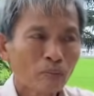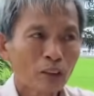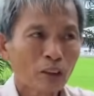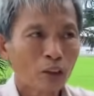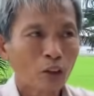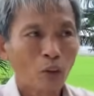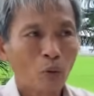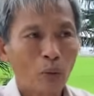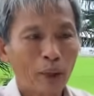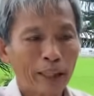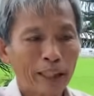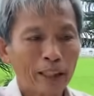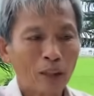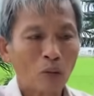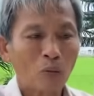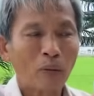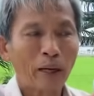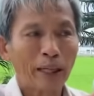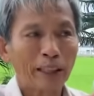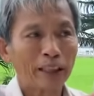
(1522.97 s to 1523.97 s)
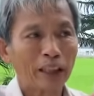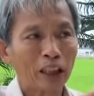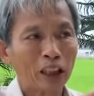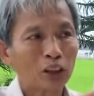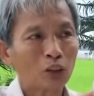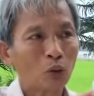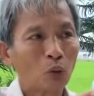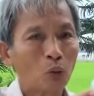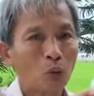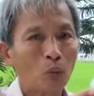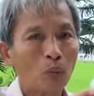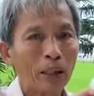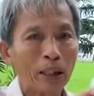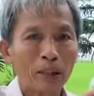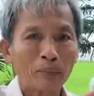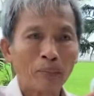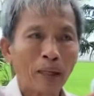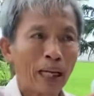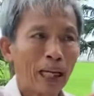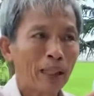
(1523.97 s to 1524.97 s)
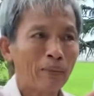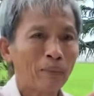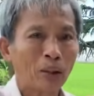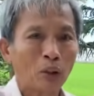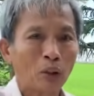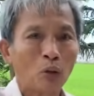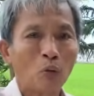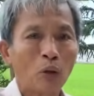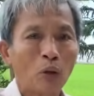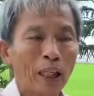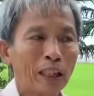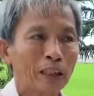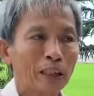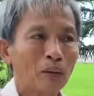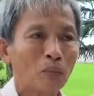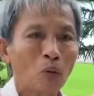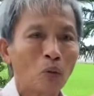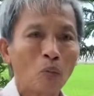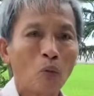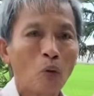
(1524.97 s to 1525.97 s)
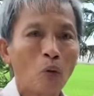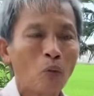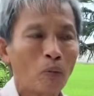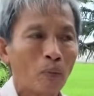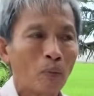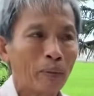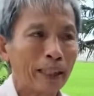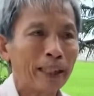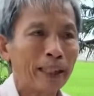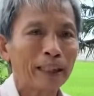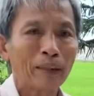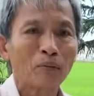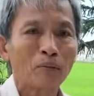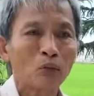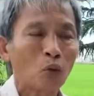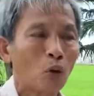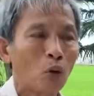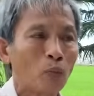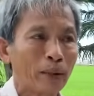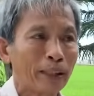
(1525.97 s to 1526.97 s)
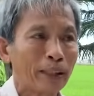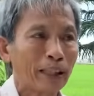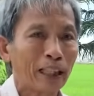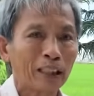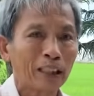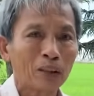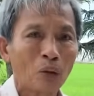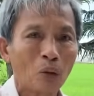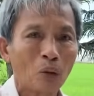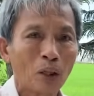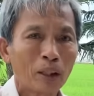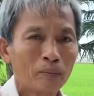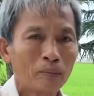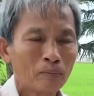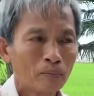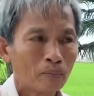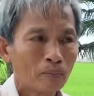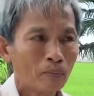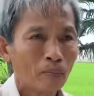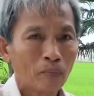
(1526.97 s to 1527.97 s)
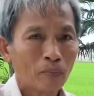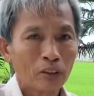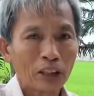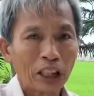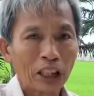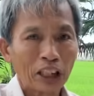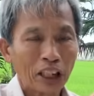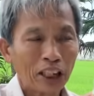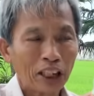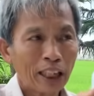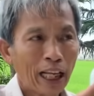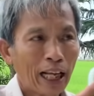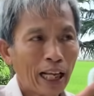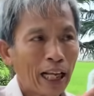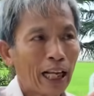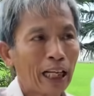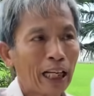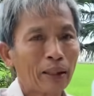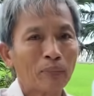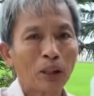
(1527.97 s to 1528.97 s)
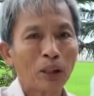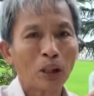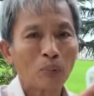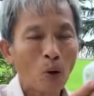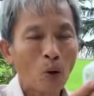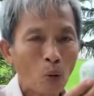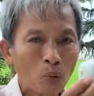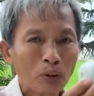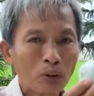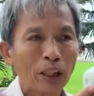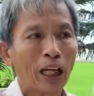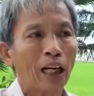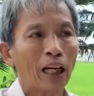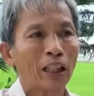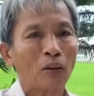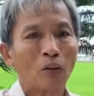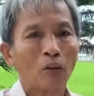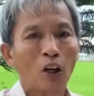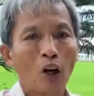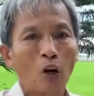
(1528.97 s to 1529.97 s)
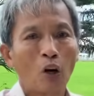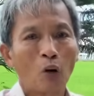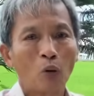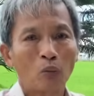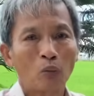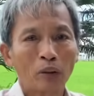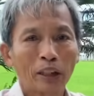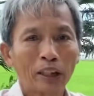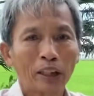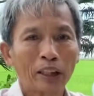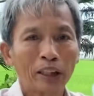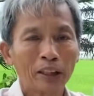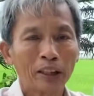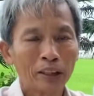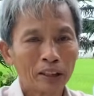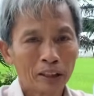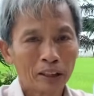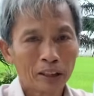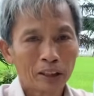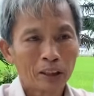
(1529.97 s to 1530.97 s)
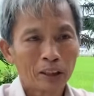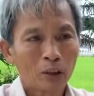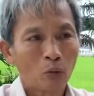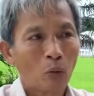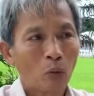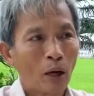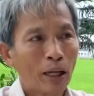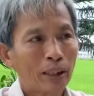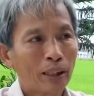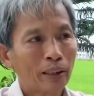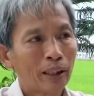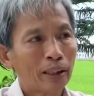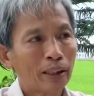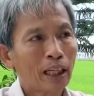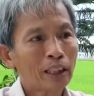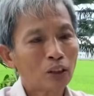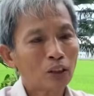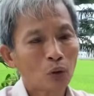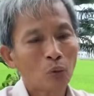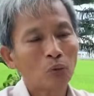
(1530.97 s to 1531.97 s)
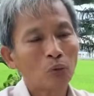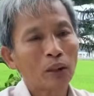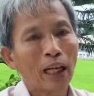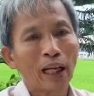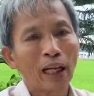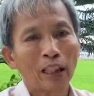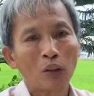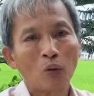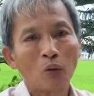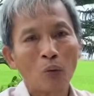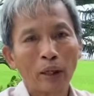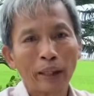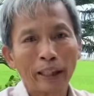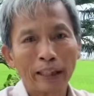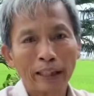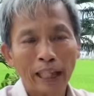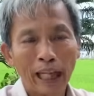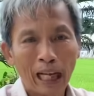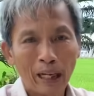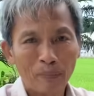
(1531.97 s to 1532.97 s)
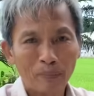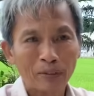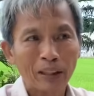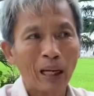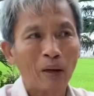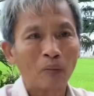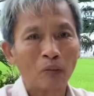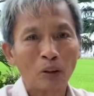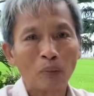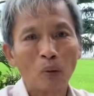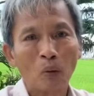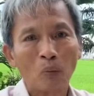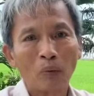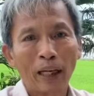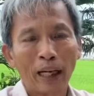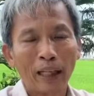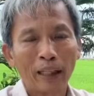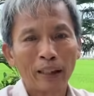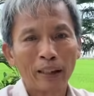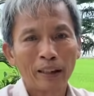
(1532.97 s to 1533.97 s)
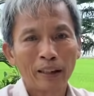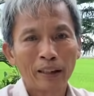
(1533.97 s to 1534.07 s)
nó quay không phải như cái tu pin máy mà nó quay trong một phút mà mấy trăm tua mấy ngàn tua chỉ 24 giờ đồng hồ thì quả đất chúng ta nó quay giáp vòng nó một lần